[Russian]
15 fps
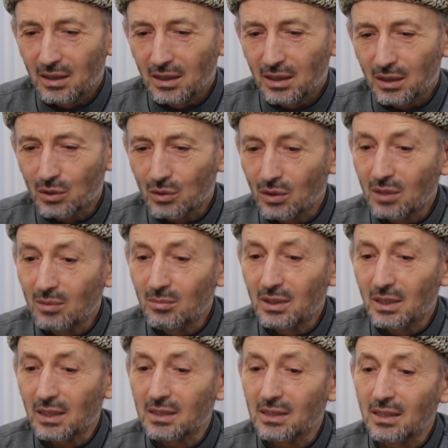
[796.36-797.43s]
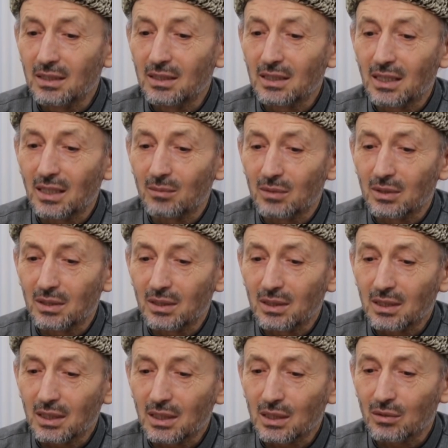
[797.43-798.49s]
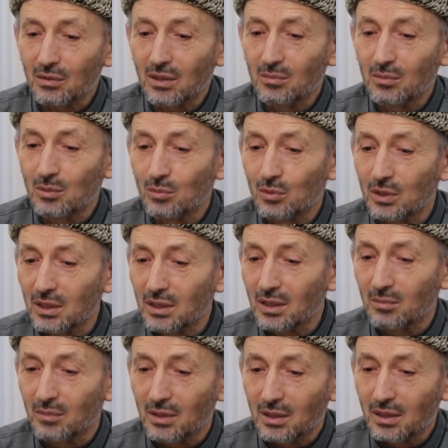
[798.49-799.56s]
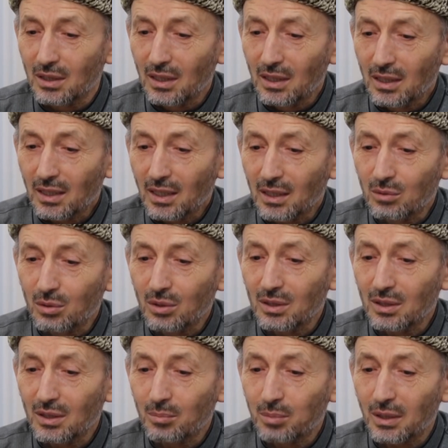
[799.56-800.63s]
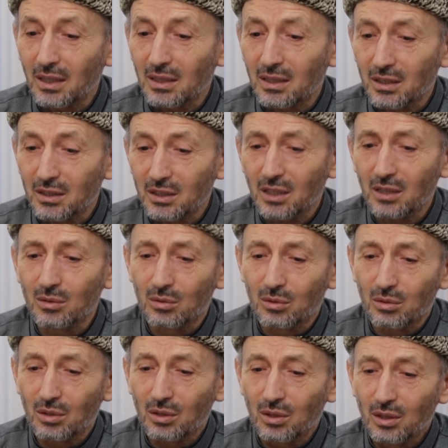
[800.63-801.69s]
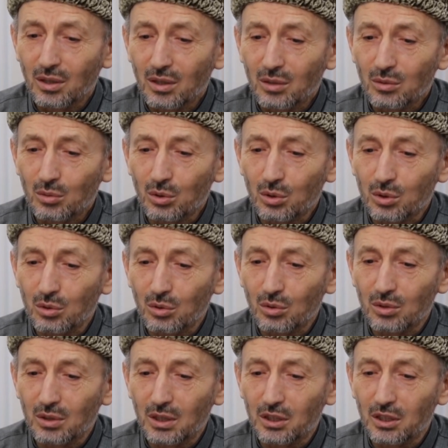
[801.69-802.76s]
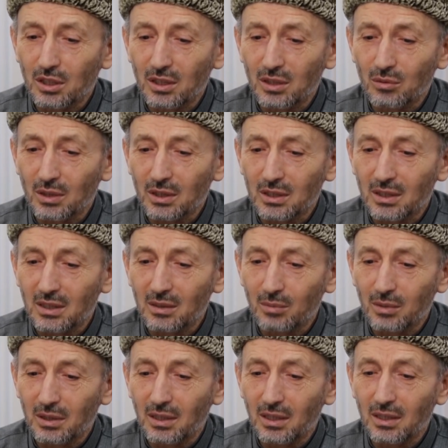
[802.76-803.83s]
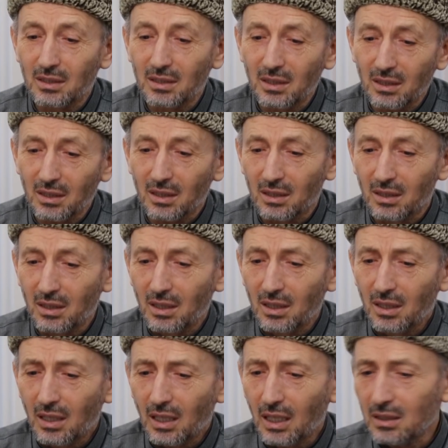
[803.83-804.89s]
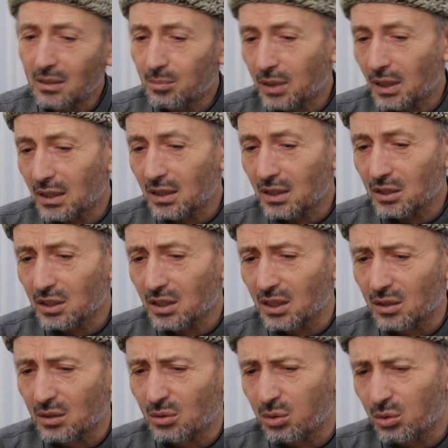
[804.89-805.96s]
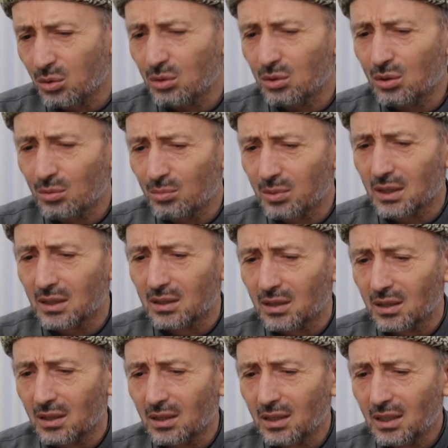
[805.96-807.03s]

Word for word: своими наследниками, своими муридами, которые продолжают то, что он в течение 25 лет делал – они продолжают худо-бедно.